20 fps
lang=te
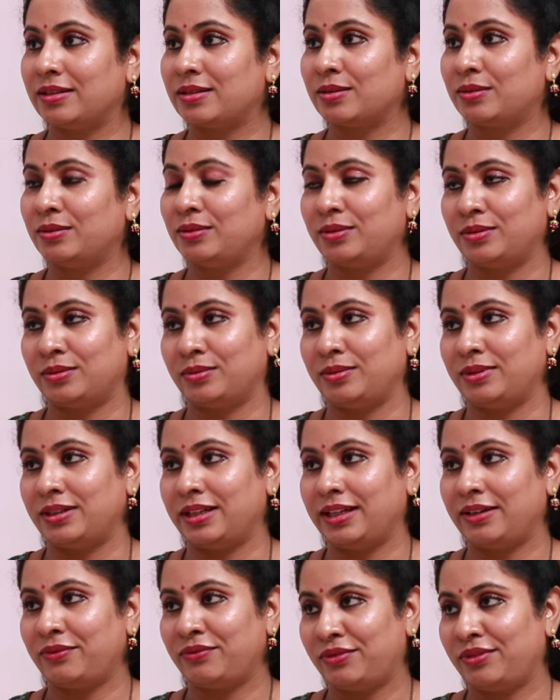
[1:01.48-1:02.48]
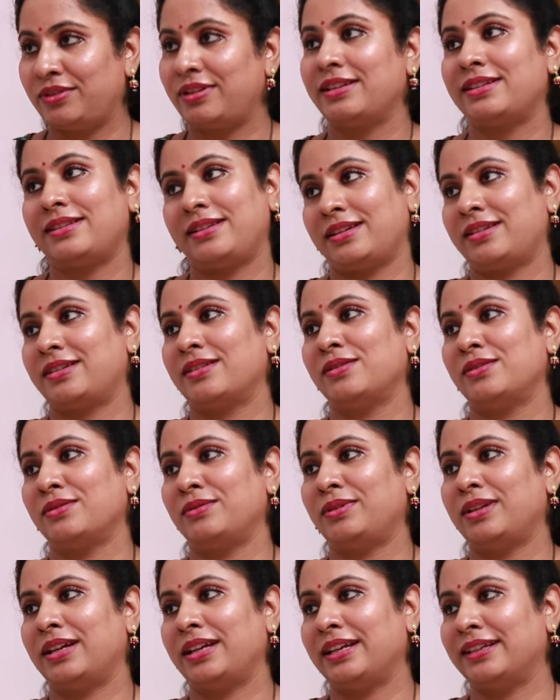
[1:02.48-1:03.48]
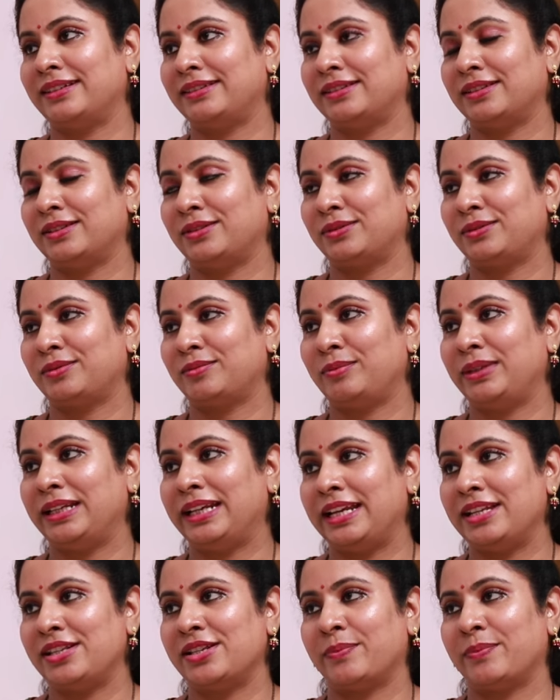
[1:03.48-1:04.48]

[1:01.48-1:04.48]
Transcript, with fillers: తీసుకుంటూ ఉంటే ఫుడ్ రిస్ట్రిక్షన్స్ ఉంటాయి అంటారు మీరేం